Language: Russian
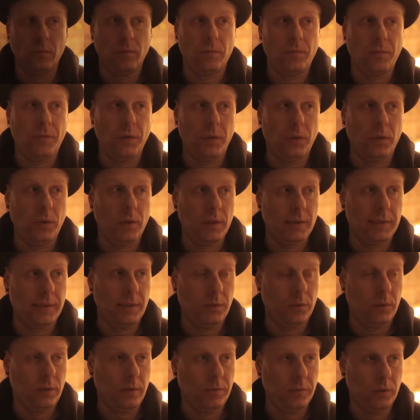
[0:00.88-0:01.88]
Федю я
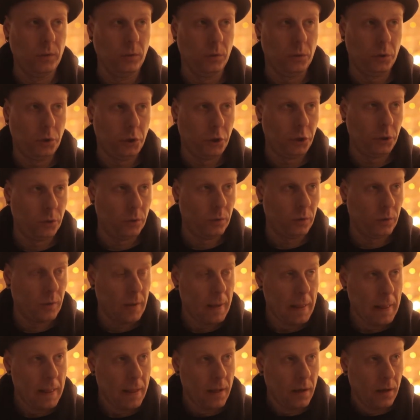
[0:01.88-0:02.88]
знаю давно,
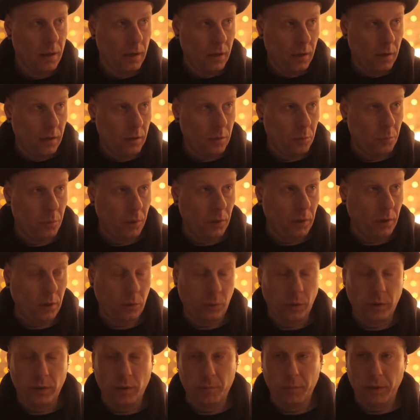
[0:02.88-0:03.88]
еще был
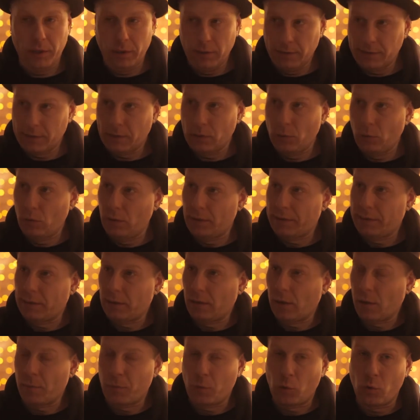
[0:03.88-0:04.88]
такой на Мытнинской улице
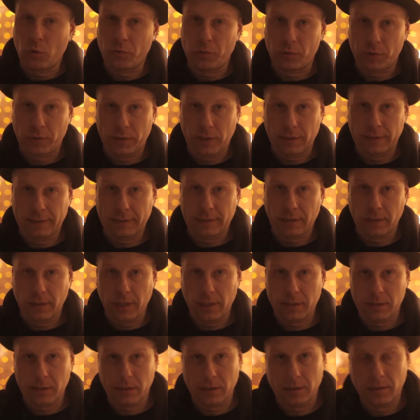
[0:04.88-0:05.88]
Храбков
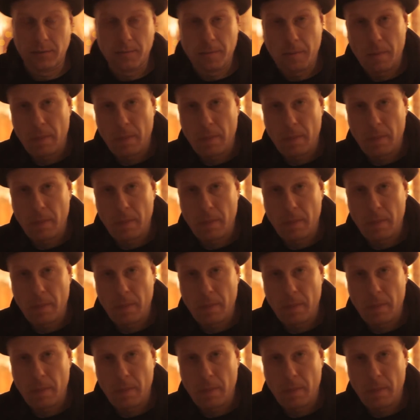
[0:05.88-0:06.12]
танцкласс.